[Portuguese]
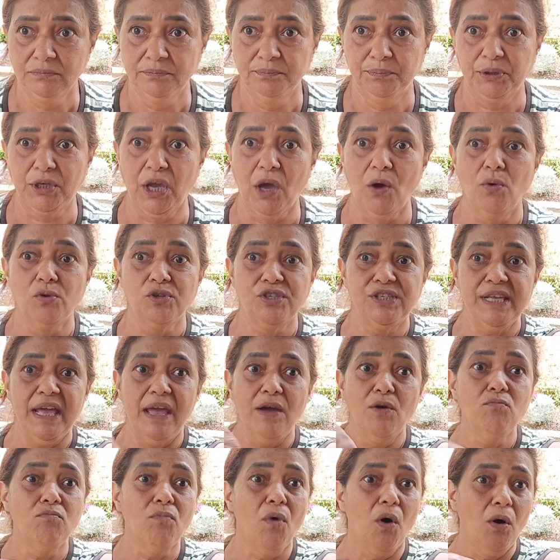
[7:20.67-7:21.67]
porque eu
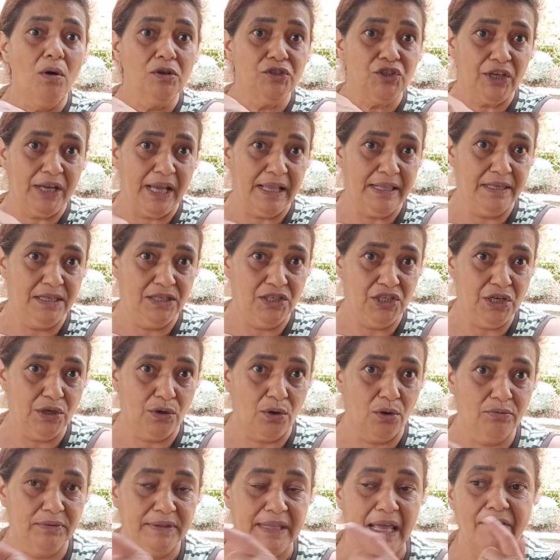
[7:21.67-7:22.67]
usei um monte aqueles dias
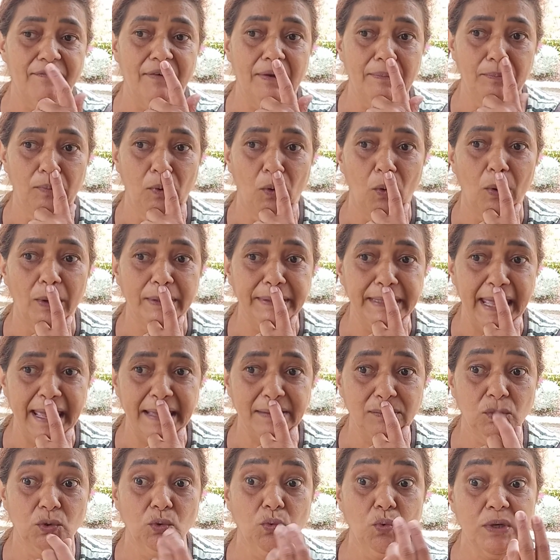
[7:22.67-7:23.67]
que eu não tava boa,
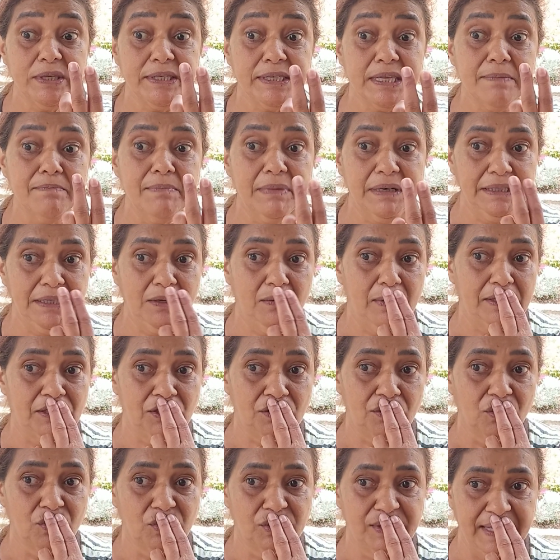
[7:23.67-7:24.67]
né? Duas semanas eu
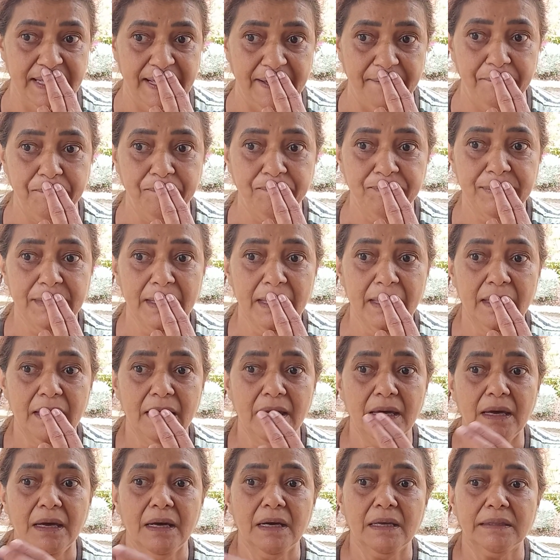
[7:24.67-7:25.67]
acho que eu usei.
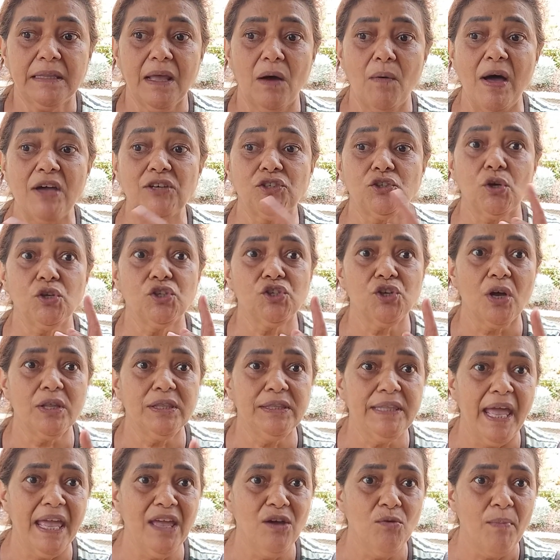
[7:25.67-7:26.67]
Então acho que eu só
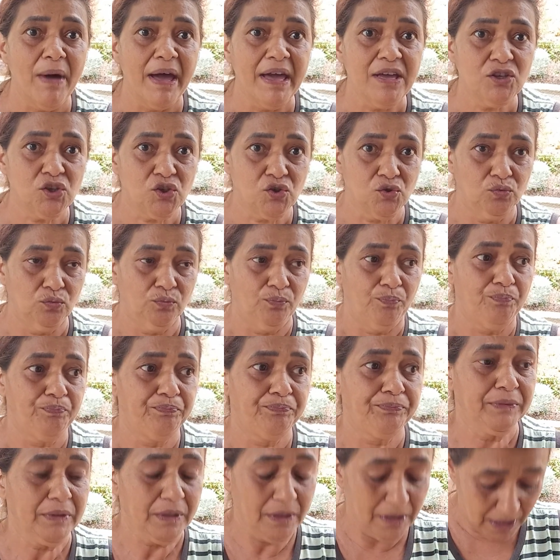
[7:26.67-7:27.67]
tenho mais um.
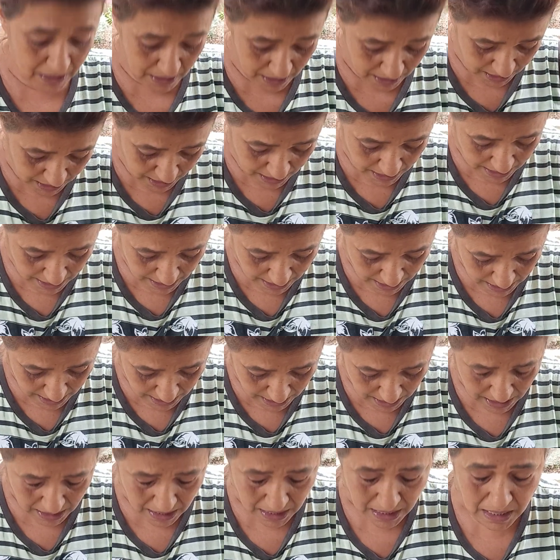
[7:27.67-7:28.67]

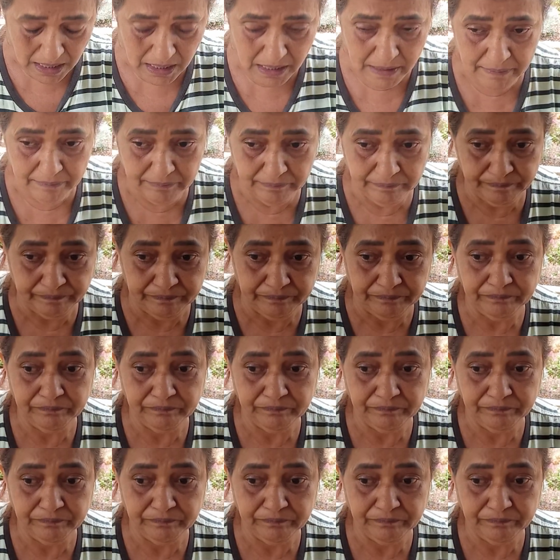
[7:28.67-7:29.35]
E,